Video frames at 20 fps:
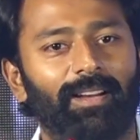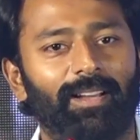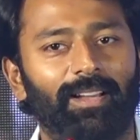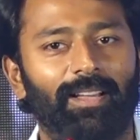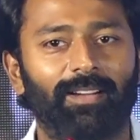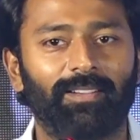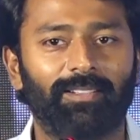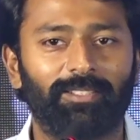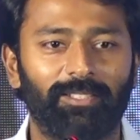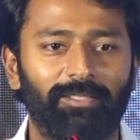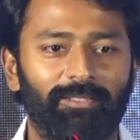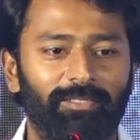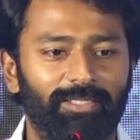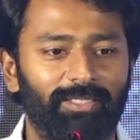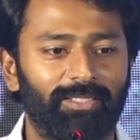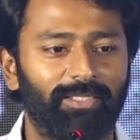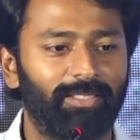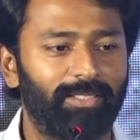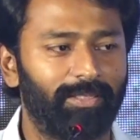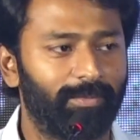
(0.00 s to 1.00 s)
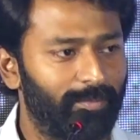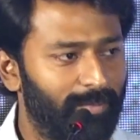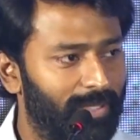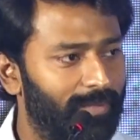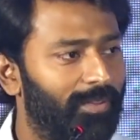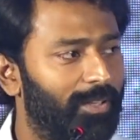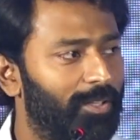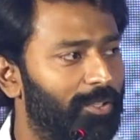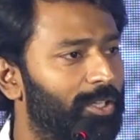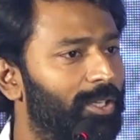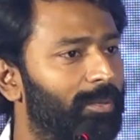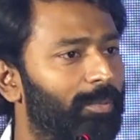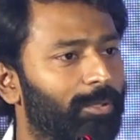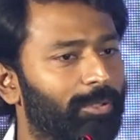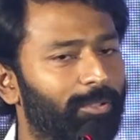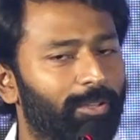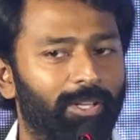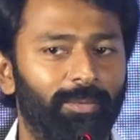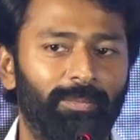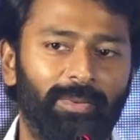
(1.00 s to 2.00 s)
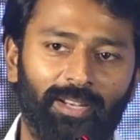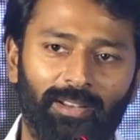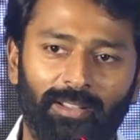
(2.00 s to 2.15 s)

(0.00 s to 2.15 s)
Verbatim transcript: ஆனால் அங்கிளுக்கு வந்து இந்த ஃபங்க்ஷனை பொறுத்த வரைக்கும்